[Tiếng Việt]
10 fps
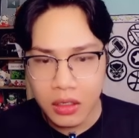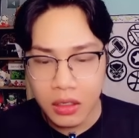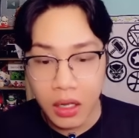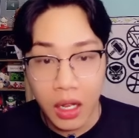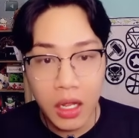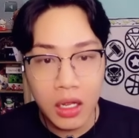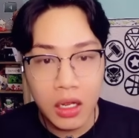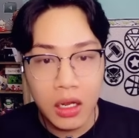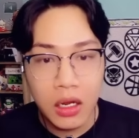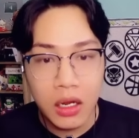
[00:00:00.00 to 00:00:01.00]
ơ à,
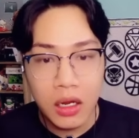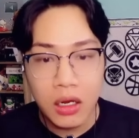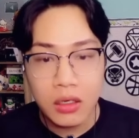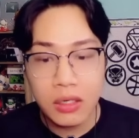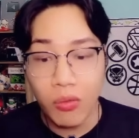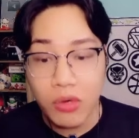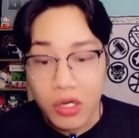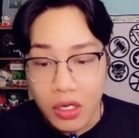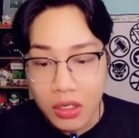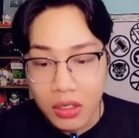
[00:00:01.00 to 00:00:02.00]
không
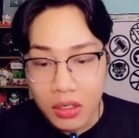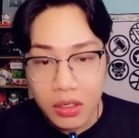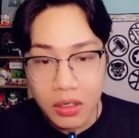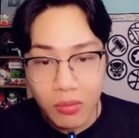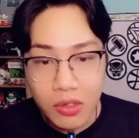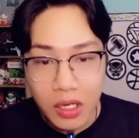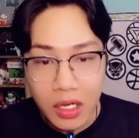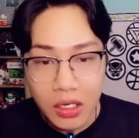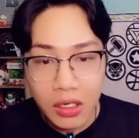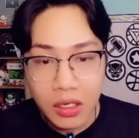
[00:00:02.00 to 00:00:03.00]
được không được á
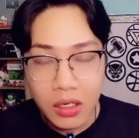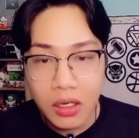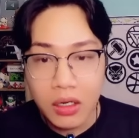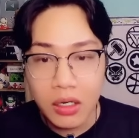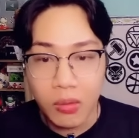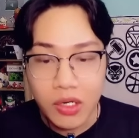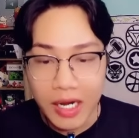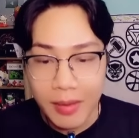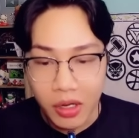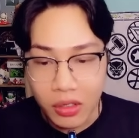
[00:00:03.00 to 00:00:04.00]
không được anh
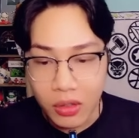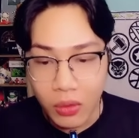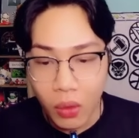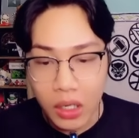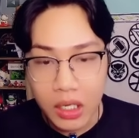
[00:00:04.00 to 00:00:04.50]
em ơi ui